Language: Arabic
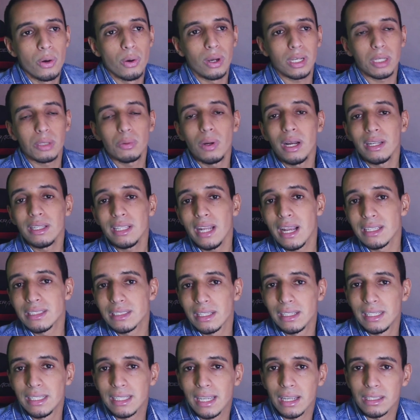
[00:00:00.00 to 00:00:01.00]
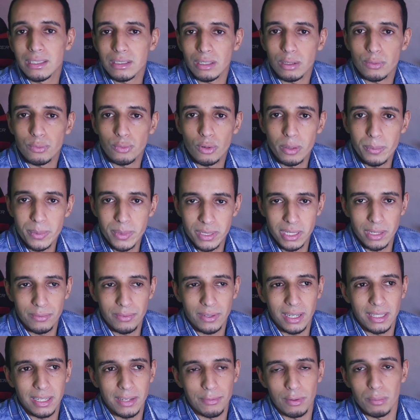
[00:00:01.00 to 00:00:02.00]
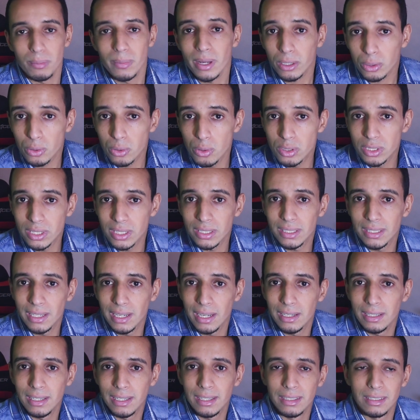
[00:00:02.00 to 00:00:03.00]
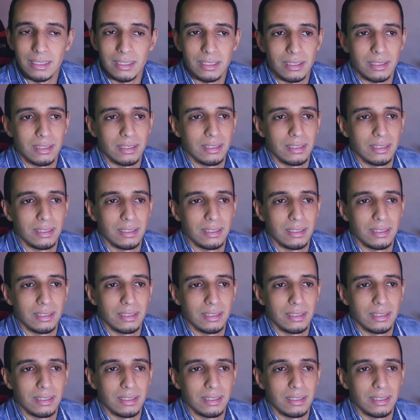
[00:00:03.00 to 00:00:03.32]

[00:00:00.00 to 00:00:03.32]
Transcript: ولكن واحد الحاجه اللي كتعرفوها بزاف كاينه في الماركتين ديال